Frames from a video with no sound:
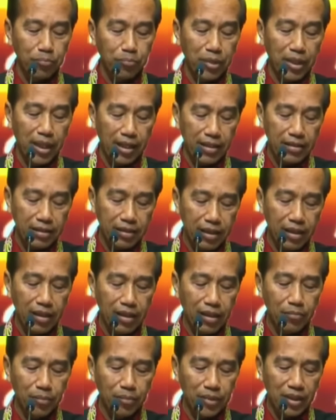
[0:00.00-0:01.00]

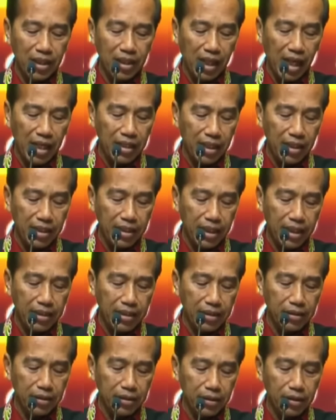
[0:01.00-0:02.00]
berhasil
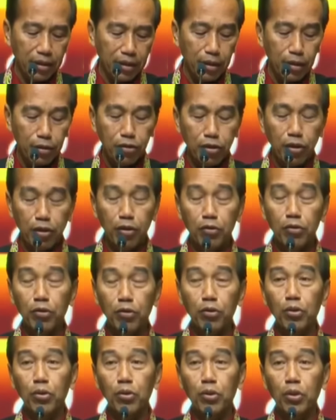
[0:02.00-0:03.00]
menyelenggarakan
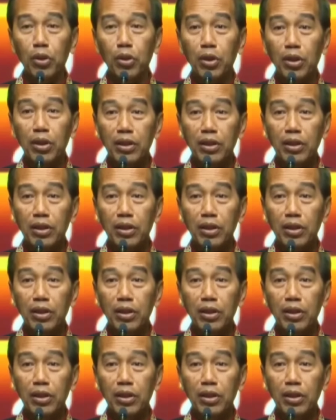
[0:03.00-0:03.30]
seluruh